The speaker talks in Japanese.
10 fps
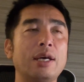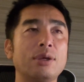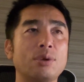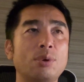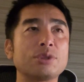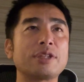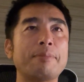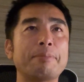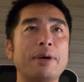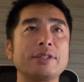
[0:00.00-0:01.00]

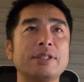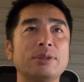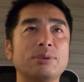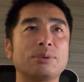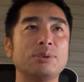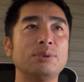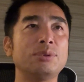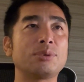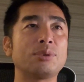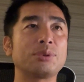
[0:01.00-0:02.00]
4.53%とい
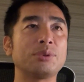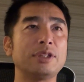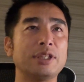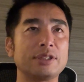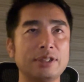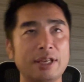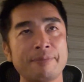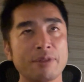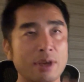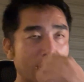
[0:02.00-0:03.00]
うことでですね
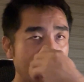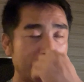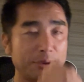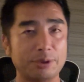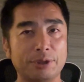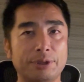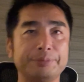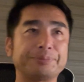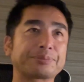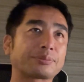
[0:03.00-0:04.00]
あ
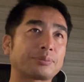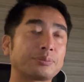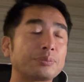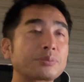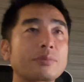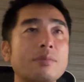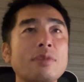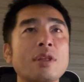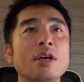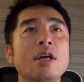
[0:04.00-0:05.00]
の
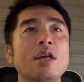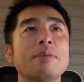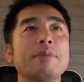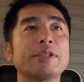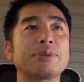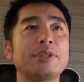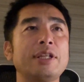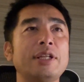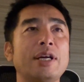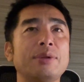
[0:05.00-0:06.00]
まあそれ
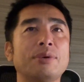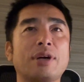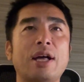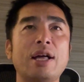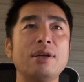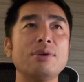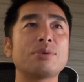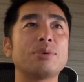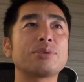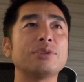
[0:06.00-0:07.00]
でねあの韓
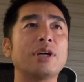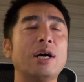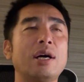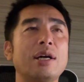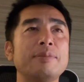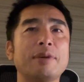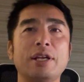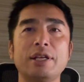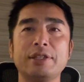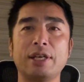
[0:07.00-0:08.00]
国が今
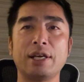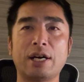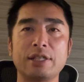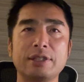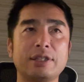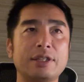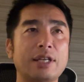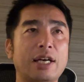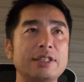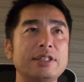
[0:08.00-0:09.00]
0.8
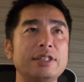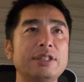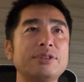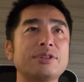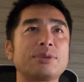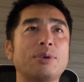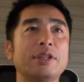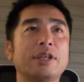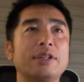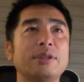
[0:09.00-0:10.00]
8いくつとか
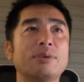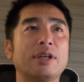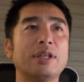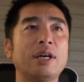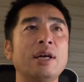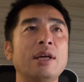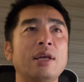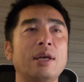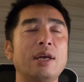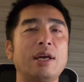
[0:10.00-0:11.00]
になってるのかな、
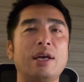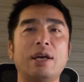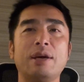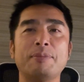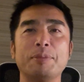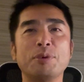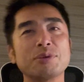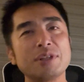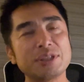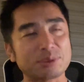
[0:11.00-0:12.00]
えーまあ、
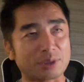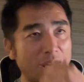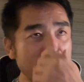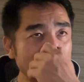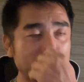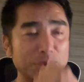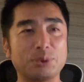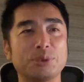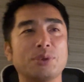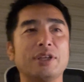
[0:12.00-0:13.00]
僕はねちょっと韓国の
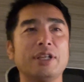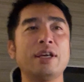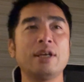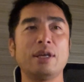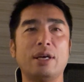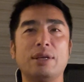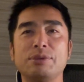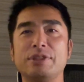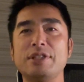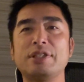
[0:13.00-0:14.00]
ことがねあ
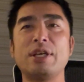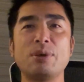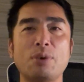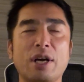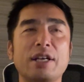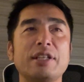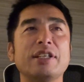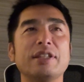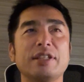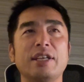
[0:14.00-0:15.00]
の全然わから
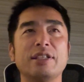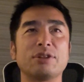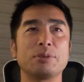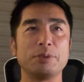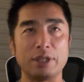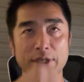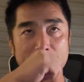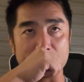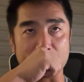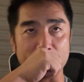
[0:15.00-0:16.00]
ないんで何とも言えないん
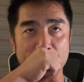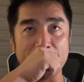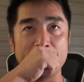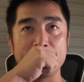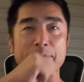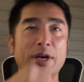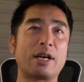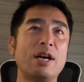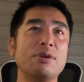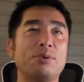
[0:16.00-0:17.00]
ですけどもね、まあ、
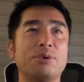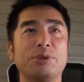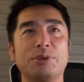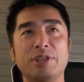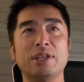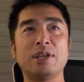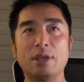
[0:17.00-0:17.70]
韓国より